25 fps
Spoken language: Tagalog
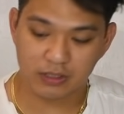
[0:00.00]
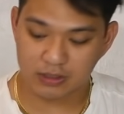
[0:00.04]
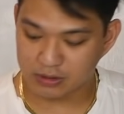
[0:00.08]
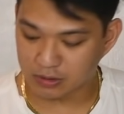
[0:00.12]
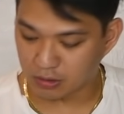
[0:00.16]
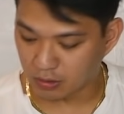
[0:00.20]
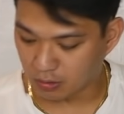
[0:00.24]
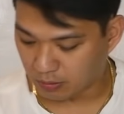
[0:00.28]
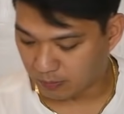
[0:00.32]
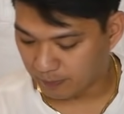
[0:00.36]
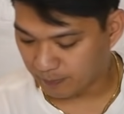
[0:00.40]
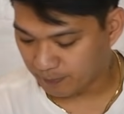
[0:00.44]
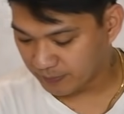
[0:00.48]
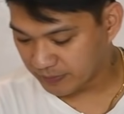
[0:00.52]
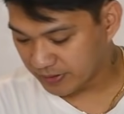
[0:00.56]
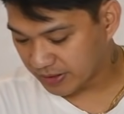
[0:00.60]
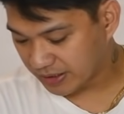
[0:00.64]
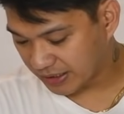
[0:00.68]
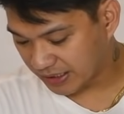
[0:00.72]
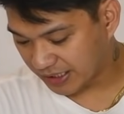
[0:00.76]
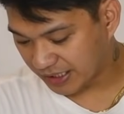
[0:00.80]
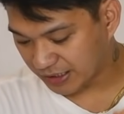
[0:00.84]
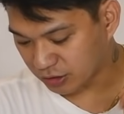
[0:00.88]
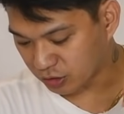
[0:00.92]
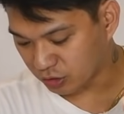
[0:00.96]
So,
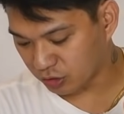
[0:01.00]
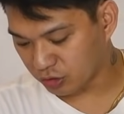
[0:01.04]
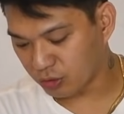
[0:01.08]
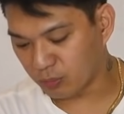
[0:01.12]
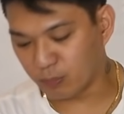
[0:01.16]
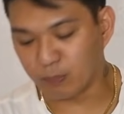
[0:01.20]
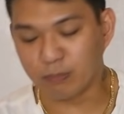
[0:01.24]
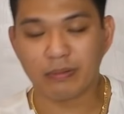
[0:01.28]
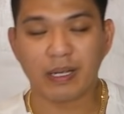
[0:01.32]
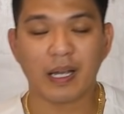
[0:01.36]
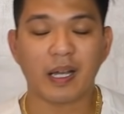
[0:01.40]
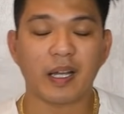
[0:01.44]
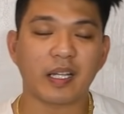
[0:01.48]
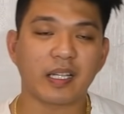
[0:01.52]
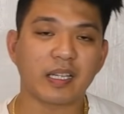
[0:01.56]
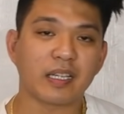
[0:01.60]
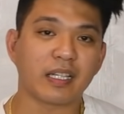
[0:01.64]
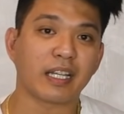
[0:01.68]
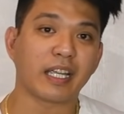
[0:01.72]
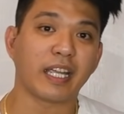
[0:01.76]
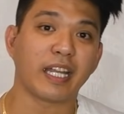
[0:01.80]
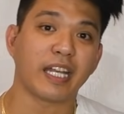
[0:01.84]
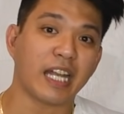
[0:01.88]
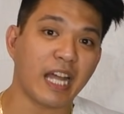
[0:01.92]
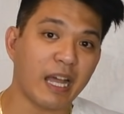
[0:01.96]
ito yung bracket
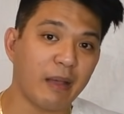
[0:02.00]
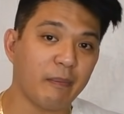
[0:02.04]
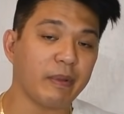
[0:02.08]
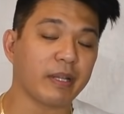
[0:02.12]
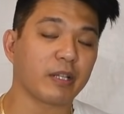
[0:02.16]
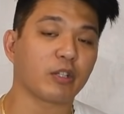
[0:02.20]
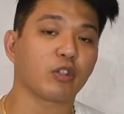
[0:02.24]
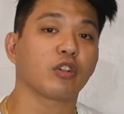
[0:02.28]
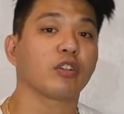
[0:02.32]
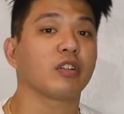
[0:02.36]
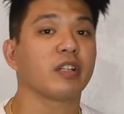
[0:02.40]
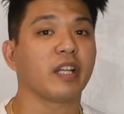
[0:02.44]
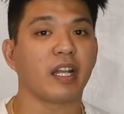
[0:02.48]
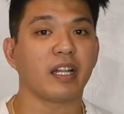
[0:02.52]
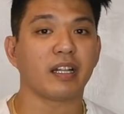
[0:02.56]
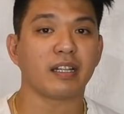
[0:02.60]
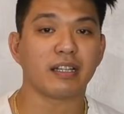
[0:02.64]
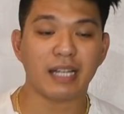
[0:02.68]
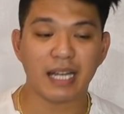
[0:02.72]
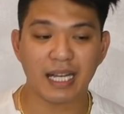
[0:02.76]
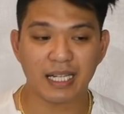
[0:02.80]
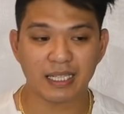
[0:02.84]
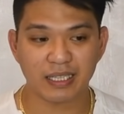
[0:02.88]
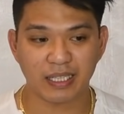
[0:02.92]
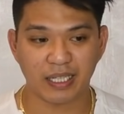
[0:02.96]
na ginamit ko din
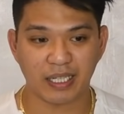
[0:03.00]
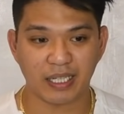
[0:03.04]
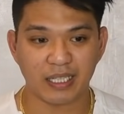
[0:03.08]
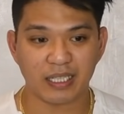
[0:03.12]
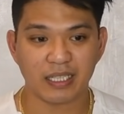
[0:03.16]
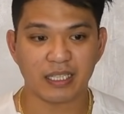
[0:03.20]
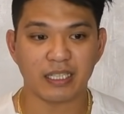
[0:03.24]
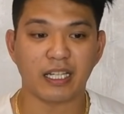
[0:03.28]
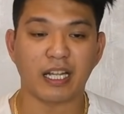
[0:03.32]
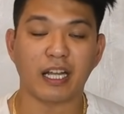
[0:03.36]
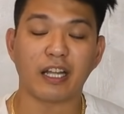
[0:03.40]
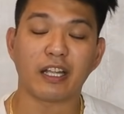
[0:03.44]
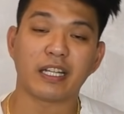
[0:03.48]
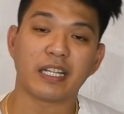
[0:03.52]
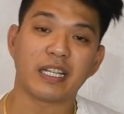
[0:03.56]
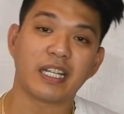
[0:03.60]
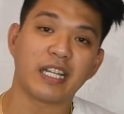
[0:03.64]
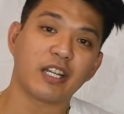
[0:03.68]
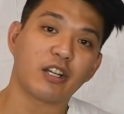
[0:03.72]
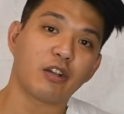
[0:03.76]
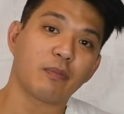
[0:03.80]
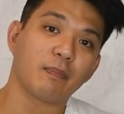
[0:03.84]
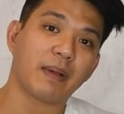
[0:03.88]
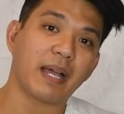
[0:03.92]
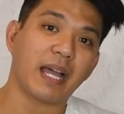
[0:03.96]
dati nang
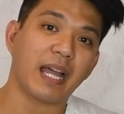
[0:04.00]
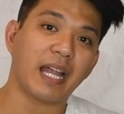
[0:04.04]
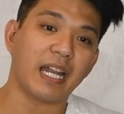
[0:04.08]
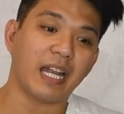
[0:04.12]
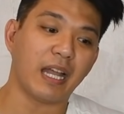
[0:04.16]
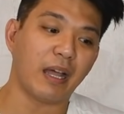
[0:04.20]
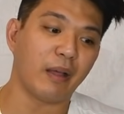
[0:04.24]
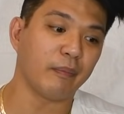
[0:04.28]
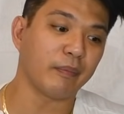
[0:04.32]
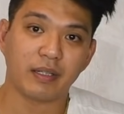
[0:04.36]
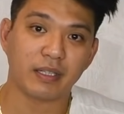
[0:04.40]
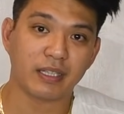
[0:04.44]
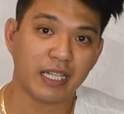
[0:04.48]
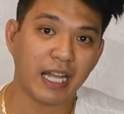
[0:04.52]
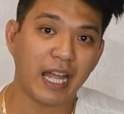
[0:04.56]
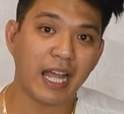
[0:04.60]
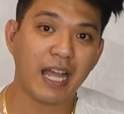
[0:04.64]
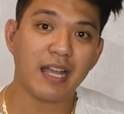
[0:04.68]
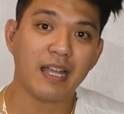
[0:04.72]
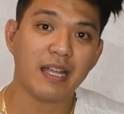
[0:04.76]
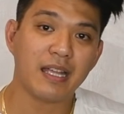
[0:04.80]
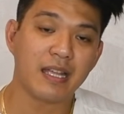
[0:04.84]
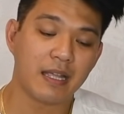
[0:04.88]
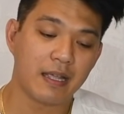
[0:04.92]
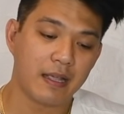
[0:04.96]
hindi ko pa alam
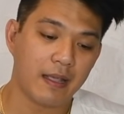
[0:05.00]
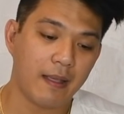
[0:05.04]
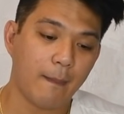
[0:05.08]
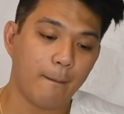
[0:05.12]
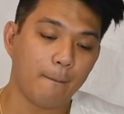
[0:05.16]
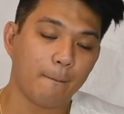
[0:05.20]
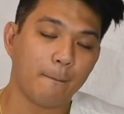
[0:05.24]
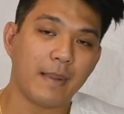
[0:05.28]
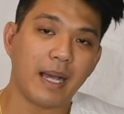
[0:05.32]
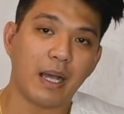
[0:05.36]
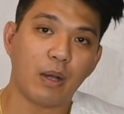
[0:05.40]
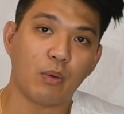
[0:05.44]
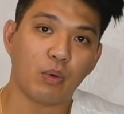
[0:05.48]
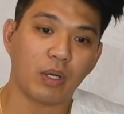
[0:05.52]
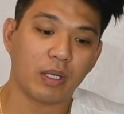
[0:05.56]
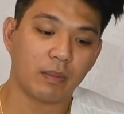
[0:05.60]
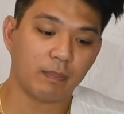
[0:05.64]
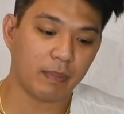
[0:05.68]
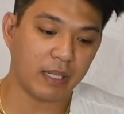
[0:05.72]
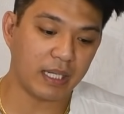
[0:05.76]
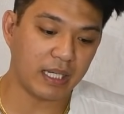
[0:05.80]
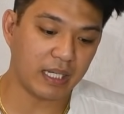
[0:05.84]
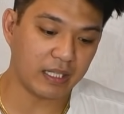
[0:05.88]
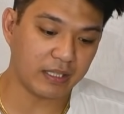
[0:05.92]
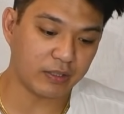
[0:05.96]
na
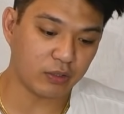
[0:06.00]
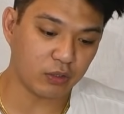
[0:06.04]
bawal pala